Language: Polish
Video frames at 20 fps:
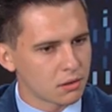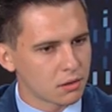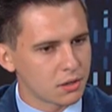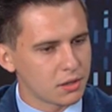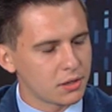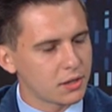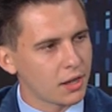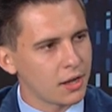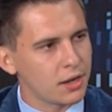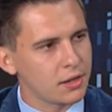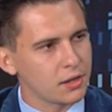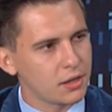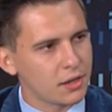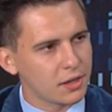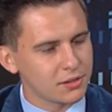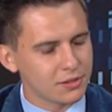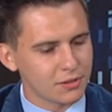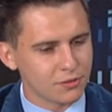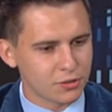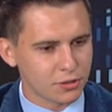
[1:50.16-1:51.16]
Generalnie
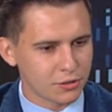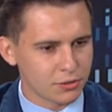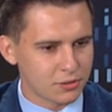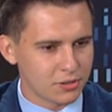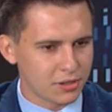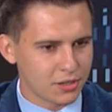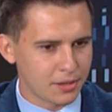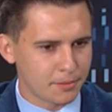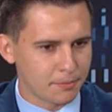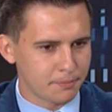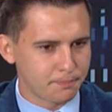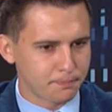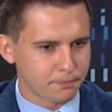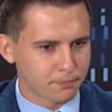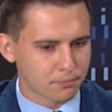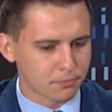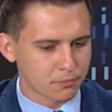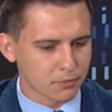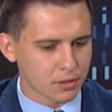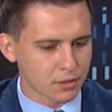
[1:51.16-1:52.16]
ja zawsze oceniam
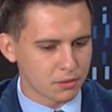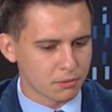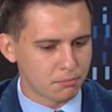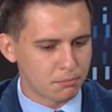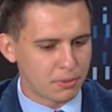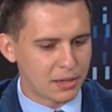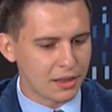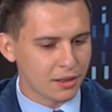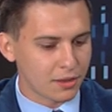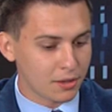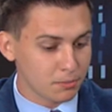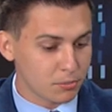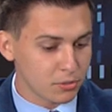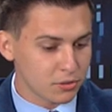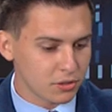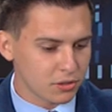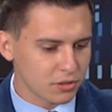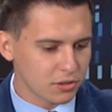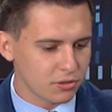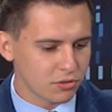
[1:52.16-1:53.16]
partie
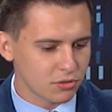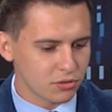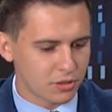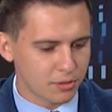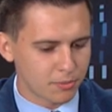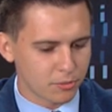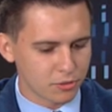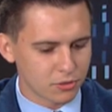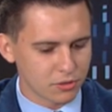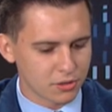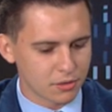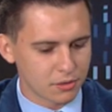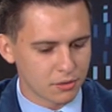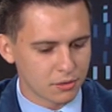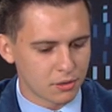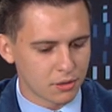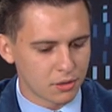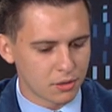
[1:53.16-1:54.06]
polityczne może